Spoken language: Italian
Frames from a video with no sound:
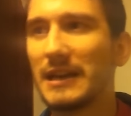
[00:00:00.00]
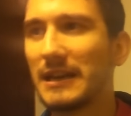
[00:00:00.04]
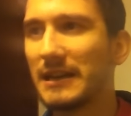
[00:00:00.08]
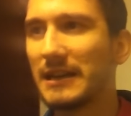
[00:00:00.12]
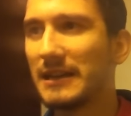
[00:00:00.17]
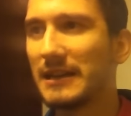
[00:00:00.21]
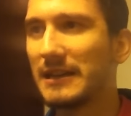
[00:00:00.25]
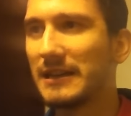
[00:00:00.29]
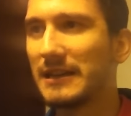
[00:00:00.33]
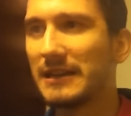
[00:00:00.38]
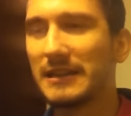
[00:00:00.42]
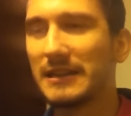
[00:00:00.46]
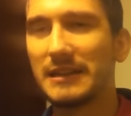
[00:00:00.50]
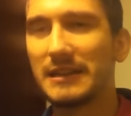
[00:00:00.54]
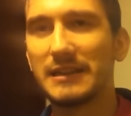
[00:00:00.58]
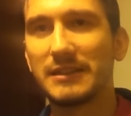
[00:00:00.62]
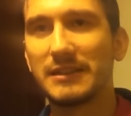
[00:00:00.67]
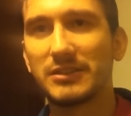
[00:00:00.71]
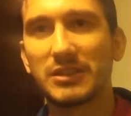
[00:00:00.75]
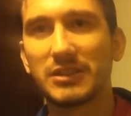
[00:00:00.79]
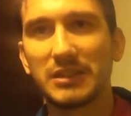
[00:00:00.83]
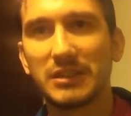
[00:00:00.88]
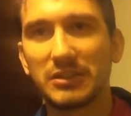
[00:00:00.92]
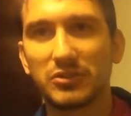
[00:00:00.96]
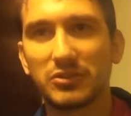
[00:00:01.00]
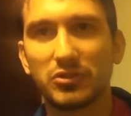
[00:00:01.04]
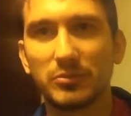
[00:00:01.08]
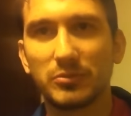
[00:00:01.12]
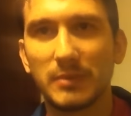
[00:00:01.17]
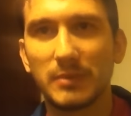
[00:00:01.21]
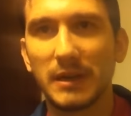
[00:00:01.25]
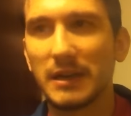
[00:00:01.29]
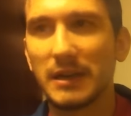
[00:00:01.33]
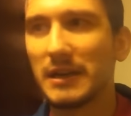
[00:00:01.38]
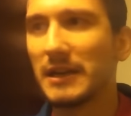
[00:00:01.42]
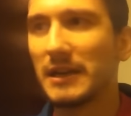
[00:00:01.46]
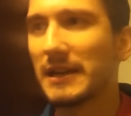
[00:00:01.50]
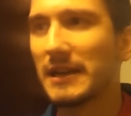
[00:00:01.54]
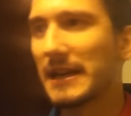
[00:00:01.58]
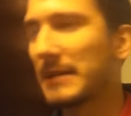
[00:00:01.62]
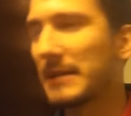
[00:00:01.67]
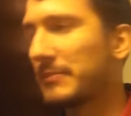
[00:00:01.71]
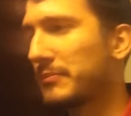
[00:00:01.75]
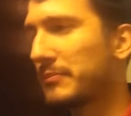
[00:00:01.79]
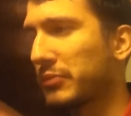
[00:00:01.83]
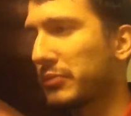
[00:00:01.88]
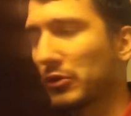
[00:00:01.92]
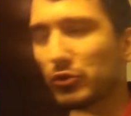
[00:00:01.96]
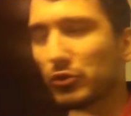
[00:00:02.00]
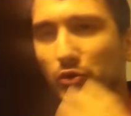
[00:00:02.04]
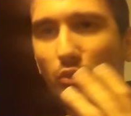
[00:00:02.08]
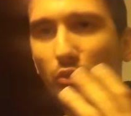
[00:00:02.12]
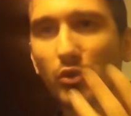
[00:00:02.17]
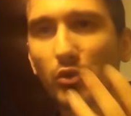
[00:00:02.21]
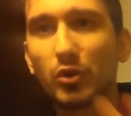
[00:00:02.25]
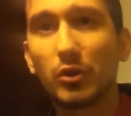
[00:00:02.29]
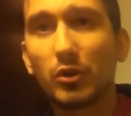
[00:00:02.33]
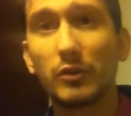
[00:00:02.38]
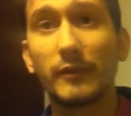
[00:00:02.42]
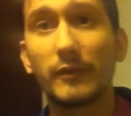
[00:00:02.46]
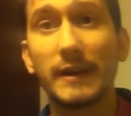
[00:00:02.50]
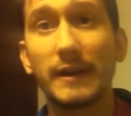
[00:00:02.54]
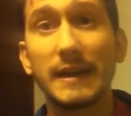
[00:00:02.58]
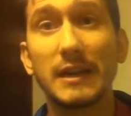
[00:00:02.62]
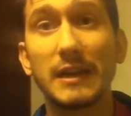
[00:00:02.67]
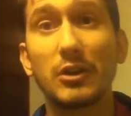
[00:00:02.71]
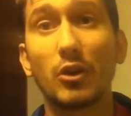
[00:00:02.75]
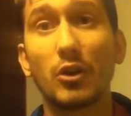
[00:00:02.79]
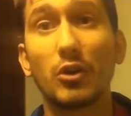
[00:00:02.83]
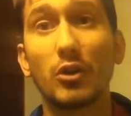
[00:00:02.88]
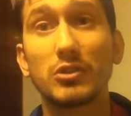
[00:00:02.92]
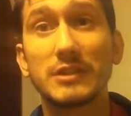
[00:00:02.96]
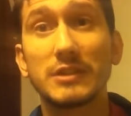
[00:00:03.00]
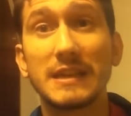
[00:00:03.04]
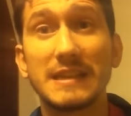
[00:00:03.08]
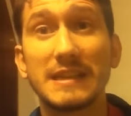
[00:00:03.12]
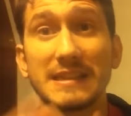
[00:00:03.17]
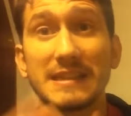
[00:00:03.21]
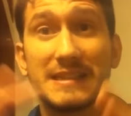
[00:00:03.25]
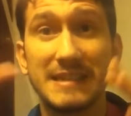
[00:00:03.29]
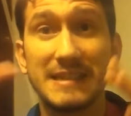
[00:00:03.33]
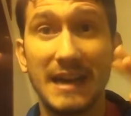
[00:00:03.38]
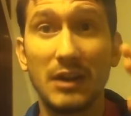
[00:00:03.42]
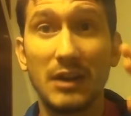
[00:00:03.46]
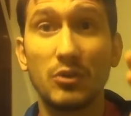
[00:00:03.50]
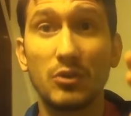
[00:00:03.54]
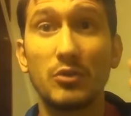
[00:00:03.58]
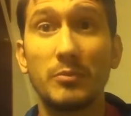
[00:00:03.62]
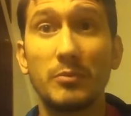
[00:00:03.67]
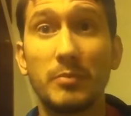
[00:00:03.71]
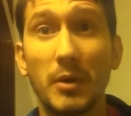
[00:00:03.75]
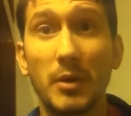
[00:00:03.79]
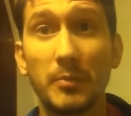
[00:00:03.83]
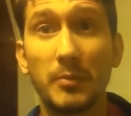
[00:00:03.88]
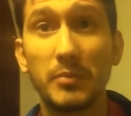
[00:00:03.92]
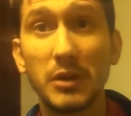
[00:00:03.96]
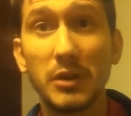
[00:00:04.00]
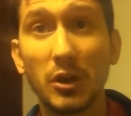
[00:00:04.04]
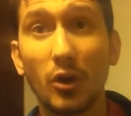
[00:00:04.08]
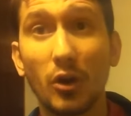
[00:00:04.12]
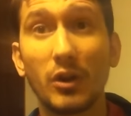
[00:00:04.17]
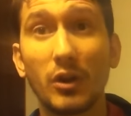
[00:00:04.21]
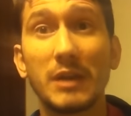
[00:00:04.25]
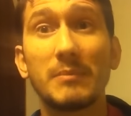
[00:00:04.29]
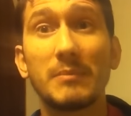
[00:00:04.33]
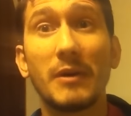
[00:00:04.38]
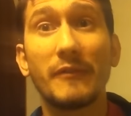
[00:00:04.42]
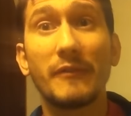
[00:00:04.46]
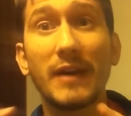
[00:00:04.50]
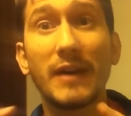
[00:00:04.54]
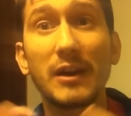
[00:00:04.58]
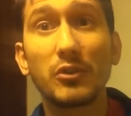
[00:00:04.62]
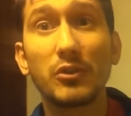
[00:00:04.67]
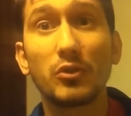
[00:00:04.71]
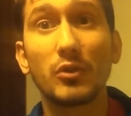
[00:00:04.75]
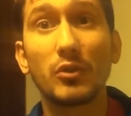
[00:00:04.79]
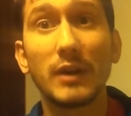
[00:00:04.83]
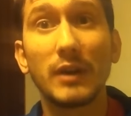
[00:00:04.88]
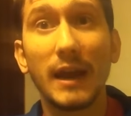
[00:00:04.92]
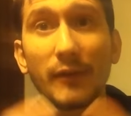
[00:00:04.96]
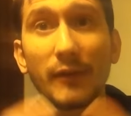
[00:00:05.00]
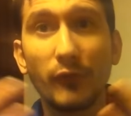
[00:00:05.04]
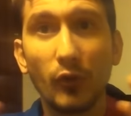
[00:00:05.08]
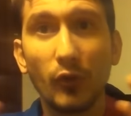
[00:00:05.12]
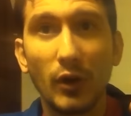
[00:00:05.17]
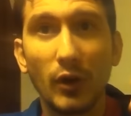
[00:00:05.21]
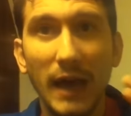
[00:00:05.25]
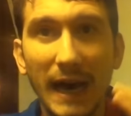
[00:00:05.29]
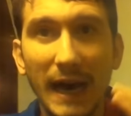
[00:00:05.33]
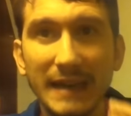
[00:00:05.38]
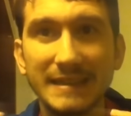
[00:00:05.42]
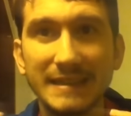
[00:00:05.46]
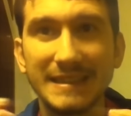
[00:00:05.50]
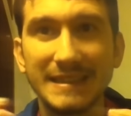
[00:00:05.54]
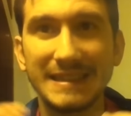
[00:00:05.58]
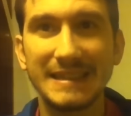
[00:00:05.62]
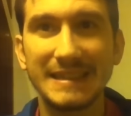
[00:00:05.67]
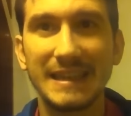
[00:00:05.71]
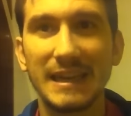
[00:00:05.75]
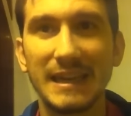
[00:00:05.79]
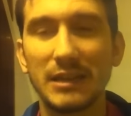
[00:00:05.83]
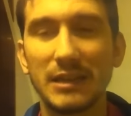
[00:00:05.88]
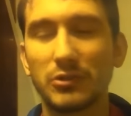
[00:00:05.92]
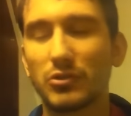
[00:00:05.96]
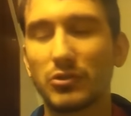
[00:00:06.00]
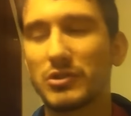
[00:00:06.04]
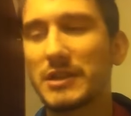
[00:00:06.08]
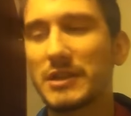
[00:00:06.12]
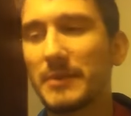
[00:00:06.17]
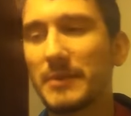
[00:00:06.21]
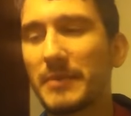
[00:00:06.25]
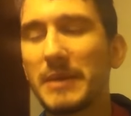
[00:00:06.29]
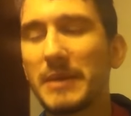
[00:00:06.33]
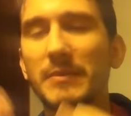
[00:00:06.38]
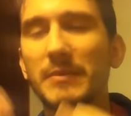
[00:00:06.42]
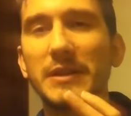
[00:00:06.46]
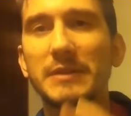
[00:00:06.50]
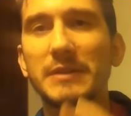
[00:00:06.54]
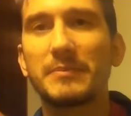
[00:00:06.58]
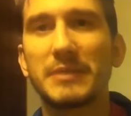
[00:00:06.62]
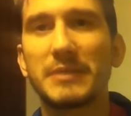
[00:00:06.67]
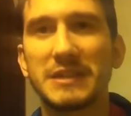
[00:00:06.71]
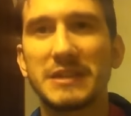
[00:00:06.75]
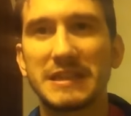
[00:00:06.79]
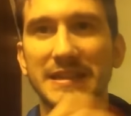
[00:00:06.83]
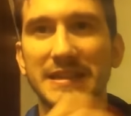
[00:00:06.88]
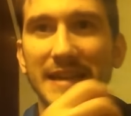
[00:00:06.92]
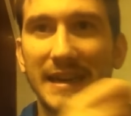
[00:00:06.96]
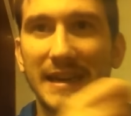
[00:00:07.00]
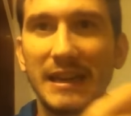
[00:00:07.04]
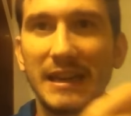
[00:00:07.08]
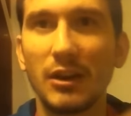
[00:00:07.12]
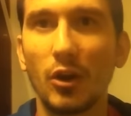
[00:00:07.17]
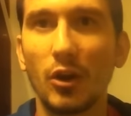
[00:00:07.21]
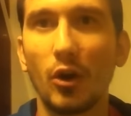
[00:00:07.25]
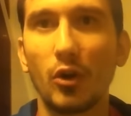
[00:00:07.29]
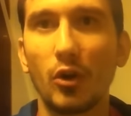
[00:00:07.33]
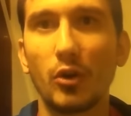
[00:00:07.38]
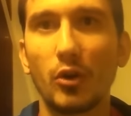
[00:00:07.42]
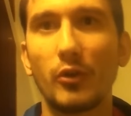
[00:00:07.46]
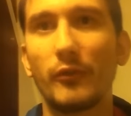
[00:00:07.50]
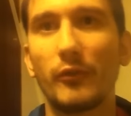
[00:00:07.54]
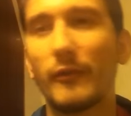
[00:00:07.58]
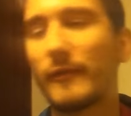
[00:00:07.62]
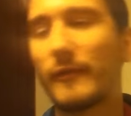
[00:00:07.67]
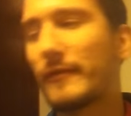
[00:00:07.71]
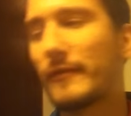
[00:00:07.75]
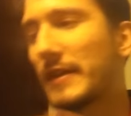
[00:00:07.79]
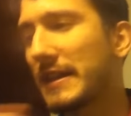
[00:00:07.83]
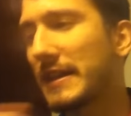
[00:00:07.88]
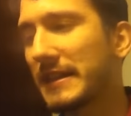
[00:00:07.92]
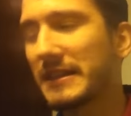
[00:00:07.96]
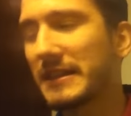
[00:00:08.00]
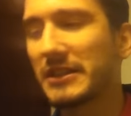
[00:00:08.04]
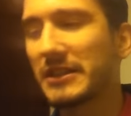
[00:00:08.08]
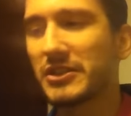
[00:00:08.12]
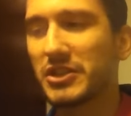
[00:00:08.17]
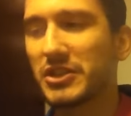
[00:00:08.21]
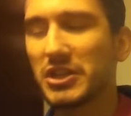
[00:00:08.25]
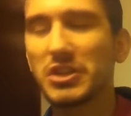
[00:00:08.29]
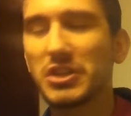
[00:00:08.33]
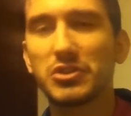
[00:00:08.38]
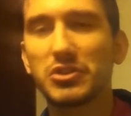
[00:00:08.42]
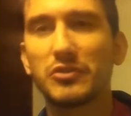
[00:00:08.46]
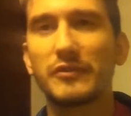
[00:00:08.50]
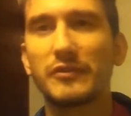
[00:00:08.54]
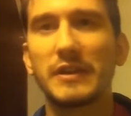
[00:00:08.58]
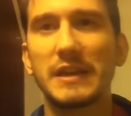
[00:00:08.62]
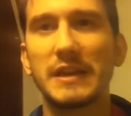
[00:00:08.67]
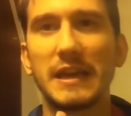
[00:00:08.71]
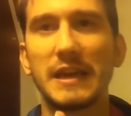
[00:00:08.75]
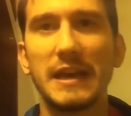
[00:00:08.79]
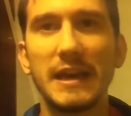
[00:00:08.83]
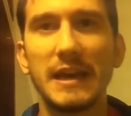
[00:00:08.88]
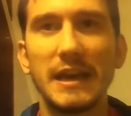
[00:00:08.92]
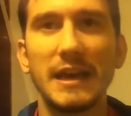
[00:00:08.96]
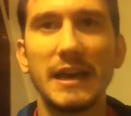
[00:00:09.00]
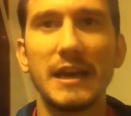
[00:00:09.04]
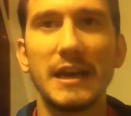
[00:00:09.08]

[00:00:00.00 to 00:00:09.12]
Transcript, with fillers: eh, sì, insomma, che producono varie cose hanno i propri loghi ma vengono lavorati dietro cioè prima di presentare il logo viene deciso viene,